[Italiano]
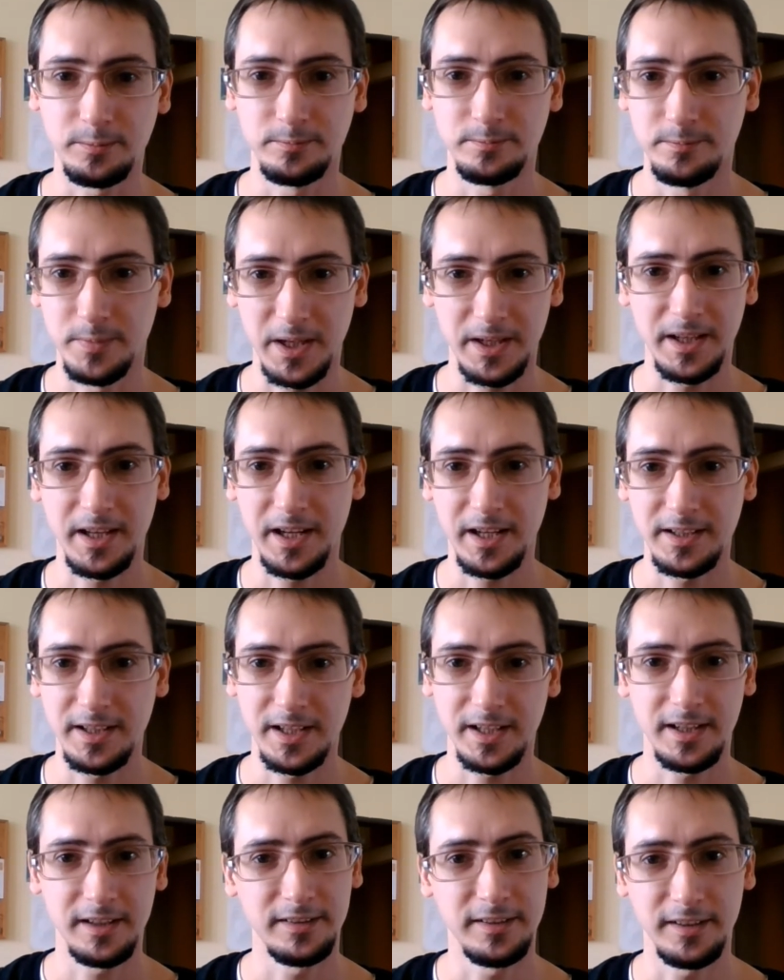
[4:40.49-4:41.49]
per credere
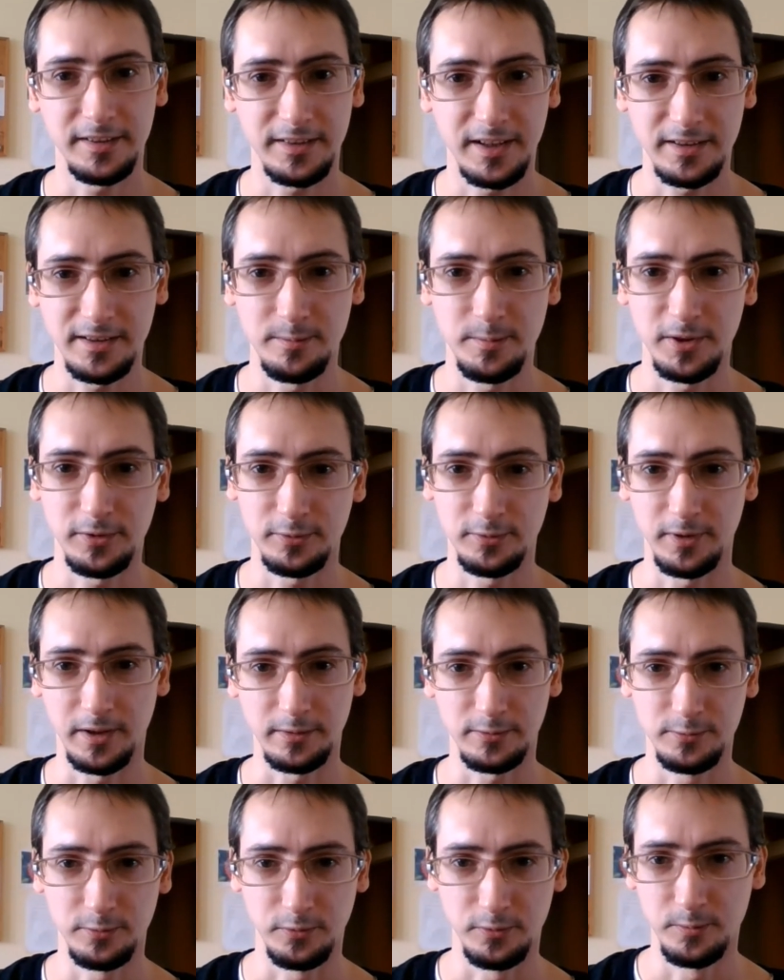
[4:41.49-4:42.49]
che sia stato emesso
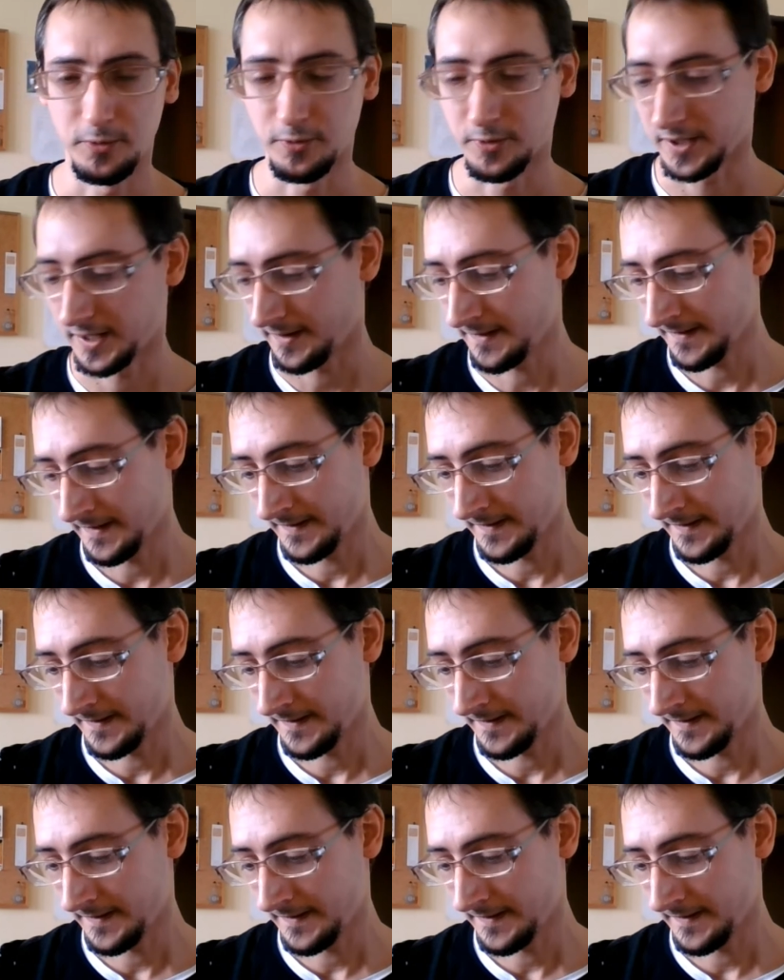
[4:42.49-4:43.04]
alcun rumore.